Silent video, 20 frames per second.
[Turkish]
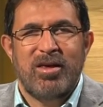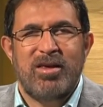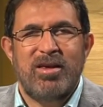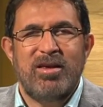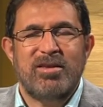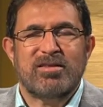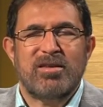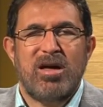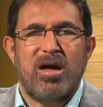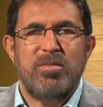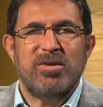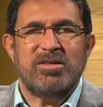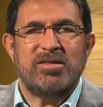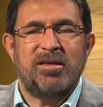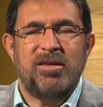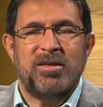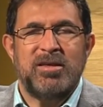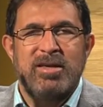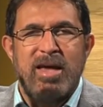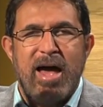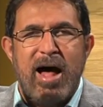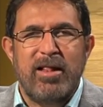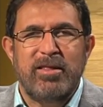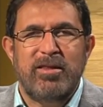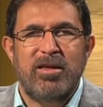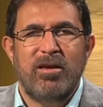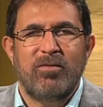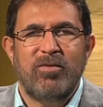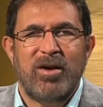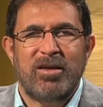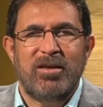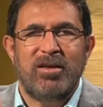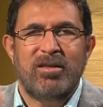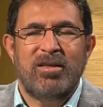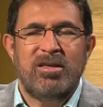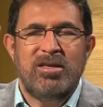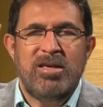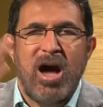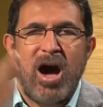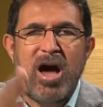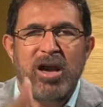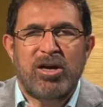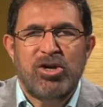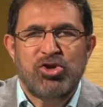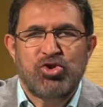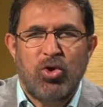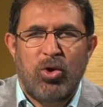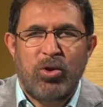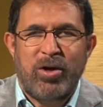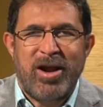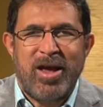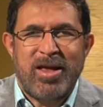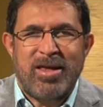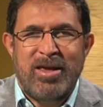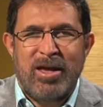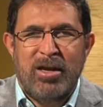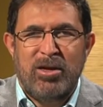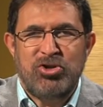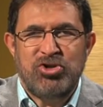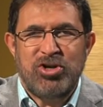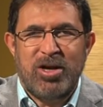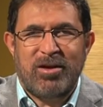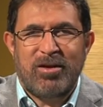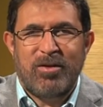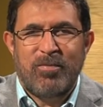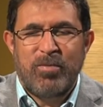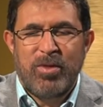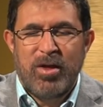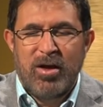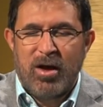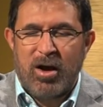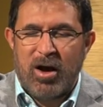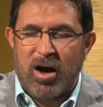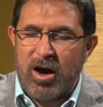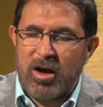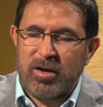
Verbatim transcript: İsa Mesih geldiği vakit yargıç olarak gelecek. Evet.